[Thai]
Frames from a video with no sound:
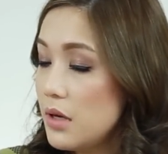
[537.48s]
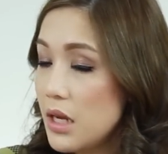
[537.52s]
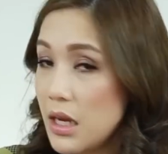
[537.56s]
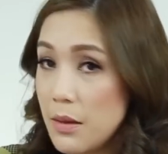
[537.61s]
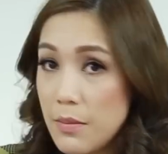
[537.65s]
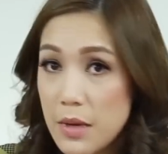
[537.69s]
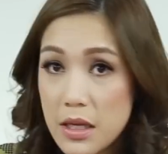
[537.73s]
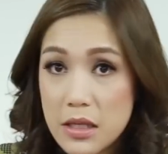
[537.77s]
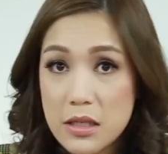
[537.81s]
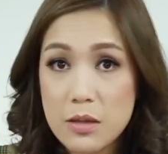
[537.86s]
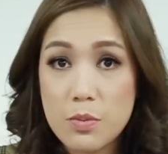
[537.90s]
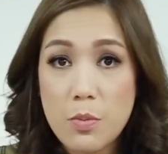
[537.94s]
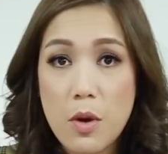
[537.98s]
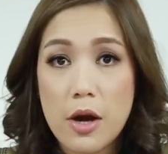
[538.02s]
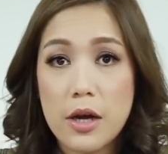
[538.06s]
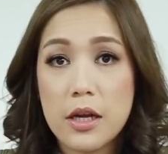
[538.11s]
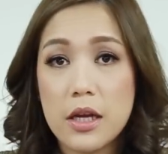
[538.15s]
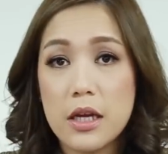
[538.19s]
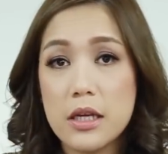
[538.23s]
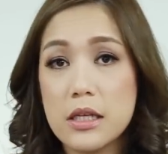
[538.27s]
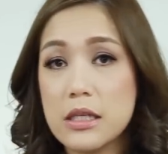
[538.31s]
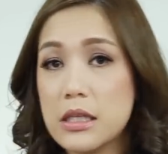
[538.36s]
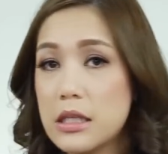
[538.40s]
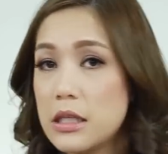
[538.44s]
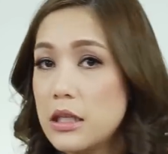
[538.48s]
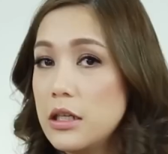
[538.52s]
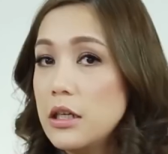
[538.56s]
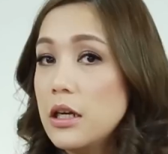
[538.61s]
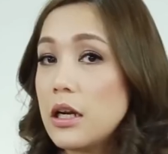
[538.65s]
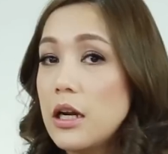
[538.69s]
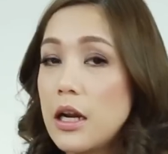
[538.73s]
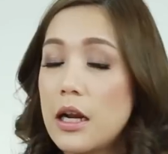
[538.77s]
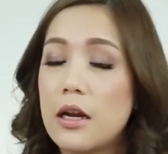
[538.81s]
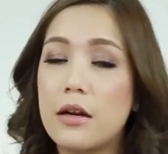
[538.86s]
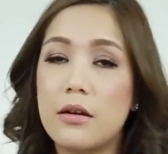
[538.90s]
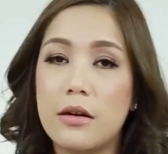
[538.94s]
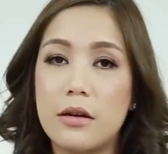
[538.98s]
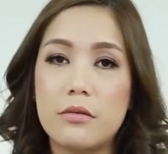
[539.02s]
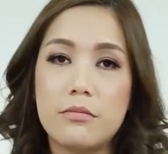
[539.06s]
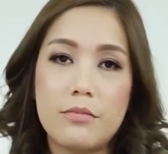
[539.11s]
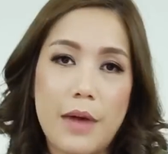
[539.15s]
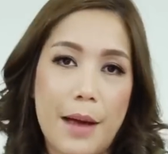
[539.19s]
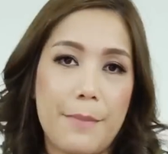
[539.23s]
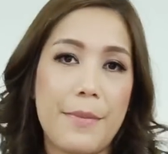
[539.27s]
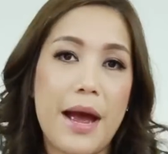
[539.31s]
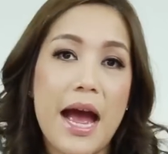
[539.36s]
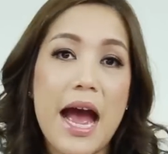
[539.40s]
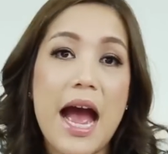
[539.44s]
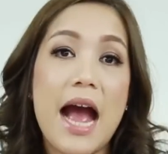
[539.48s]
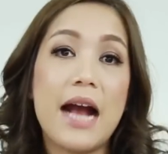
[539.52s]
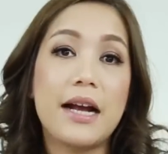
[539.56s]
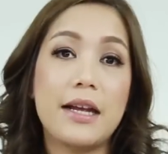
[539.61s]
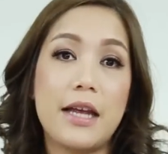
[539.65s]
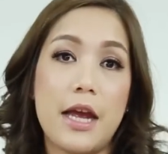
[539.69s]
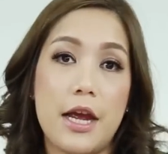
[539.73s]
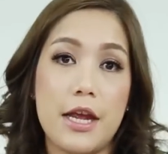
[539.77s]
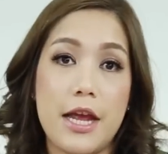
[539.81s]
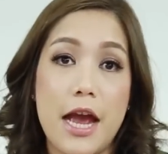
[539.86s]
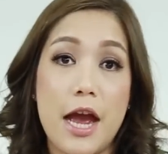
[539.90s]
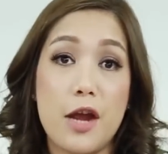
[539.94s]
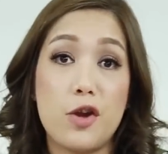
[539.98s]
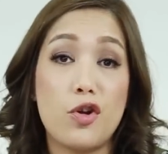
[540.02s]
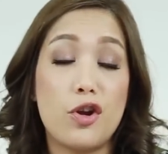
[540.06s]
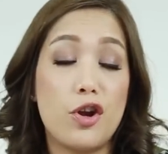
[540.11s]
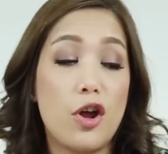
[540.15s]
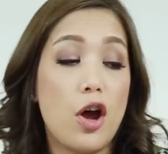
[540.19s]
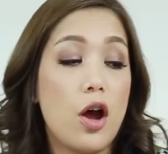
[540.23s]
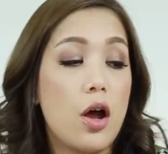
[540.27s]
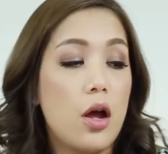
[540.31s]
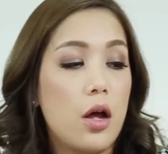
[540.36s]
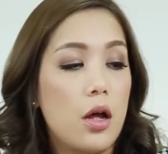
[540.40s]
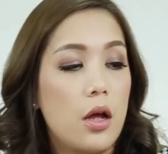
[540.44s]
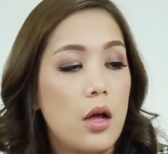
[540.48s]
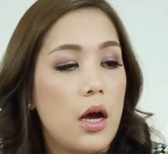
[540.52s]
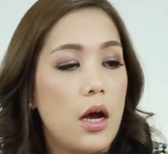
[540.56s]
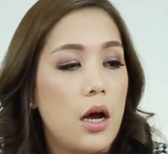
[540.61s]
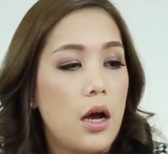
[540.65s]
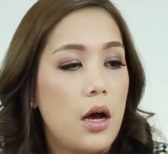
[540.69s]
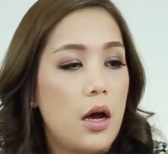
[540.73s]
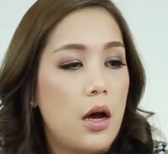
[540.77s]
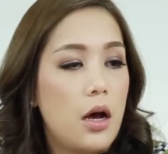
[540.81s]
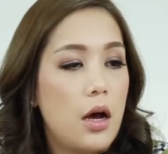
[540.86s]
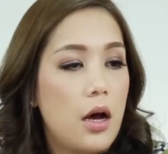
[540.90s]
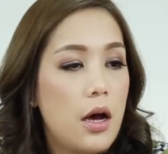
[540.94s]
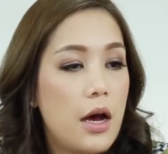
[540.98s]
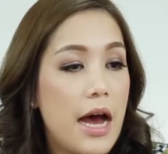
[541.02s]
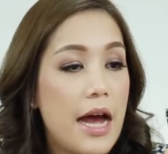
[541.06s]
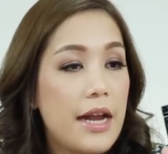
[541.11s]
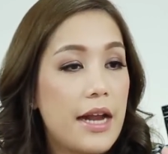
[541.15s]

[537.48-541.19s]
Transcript: Neiman's Marcus หรือแบบห้างใหญ่ๆหน่อยเนาะเอ่อ